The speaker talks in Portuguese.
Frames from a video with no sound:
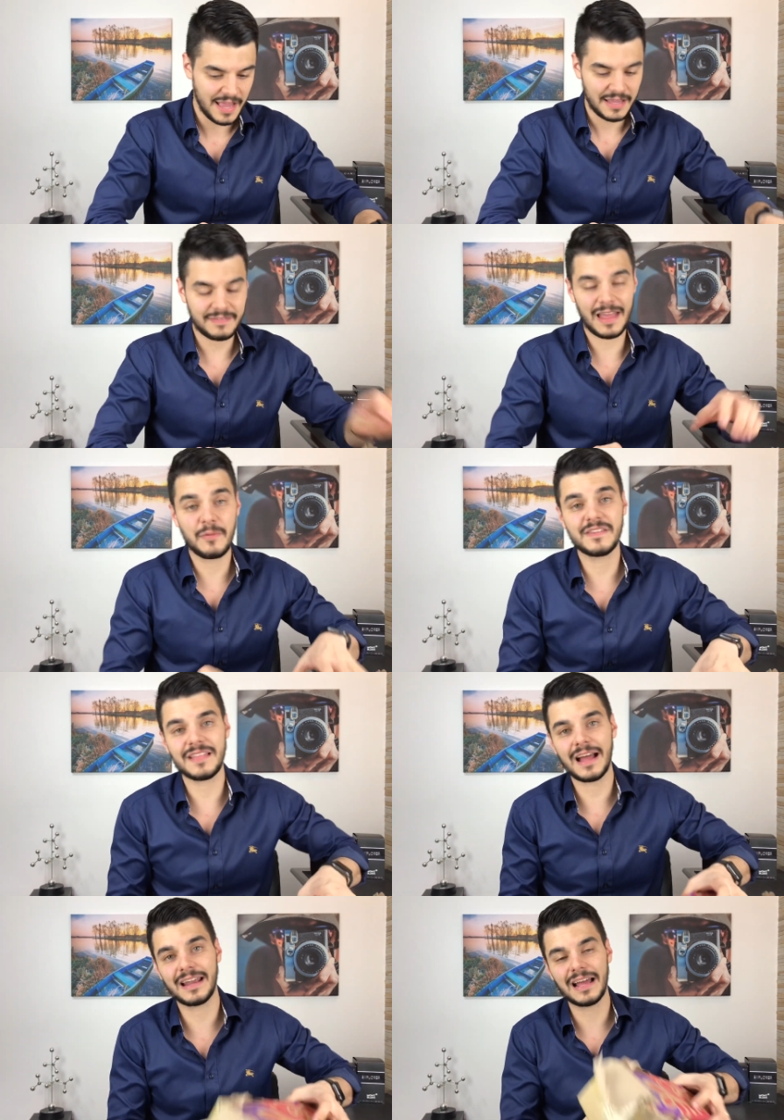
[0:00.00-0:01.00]
que tem o
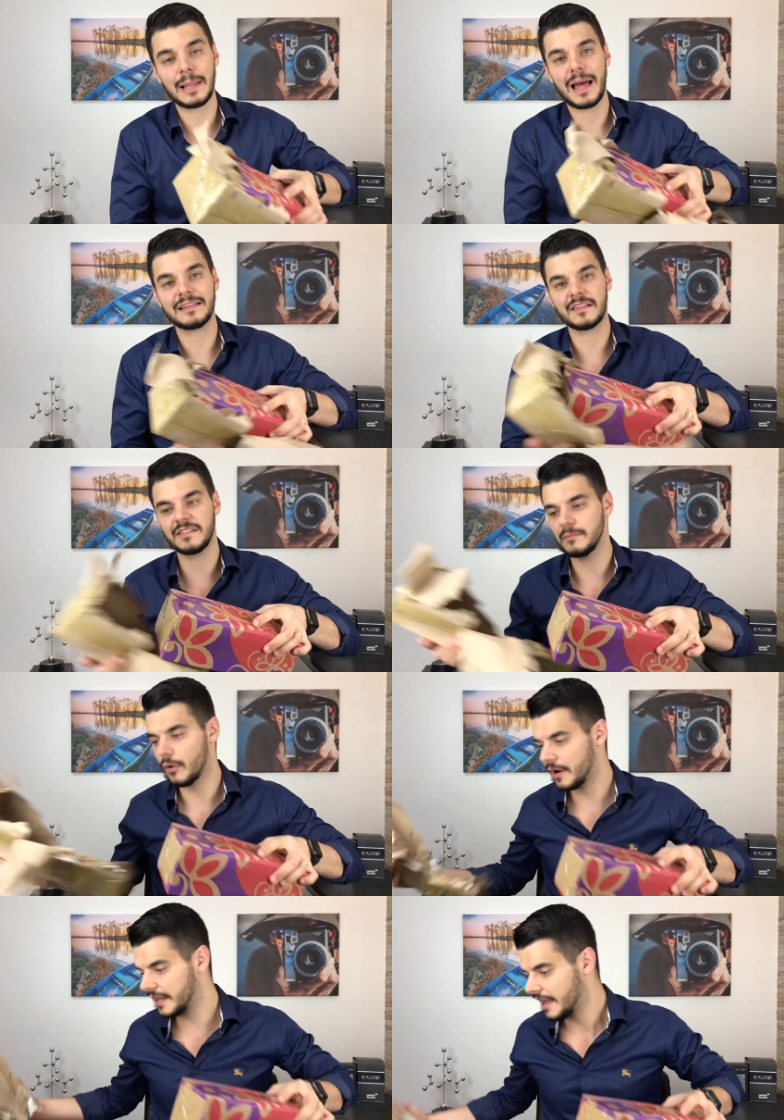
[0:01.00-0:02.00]
Instagram lá da
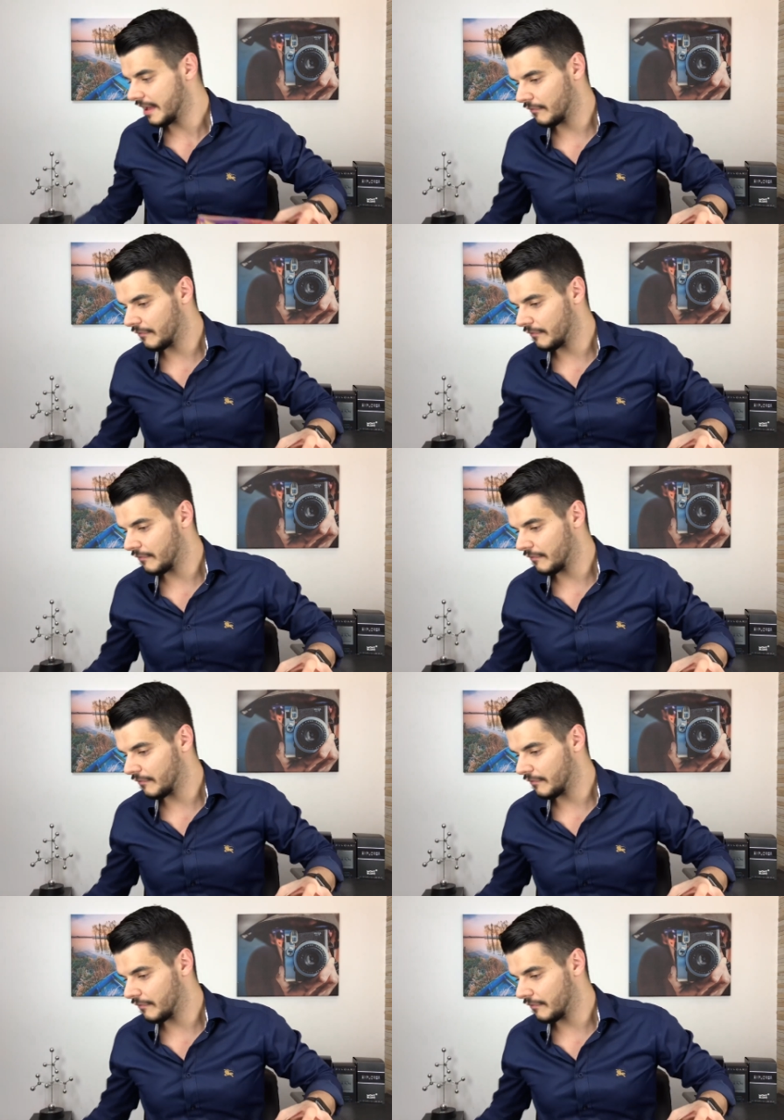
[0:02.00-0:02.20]
Simone,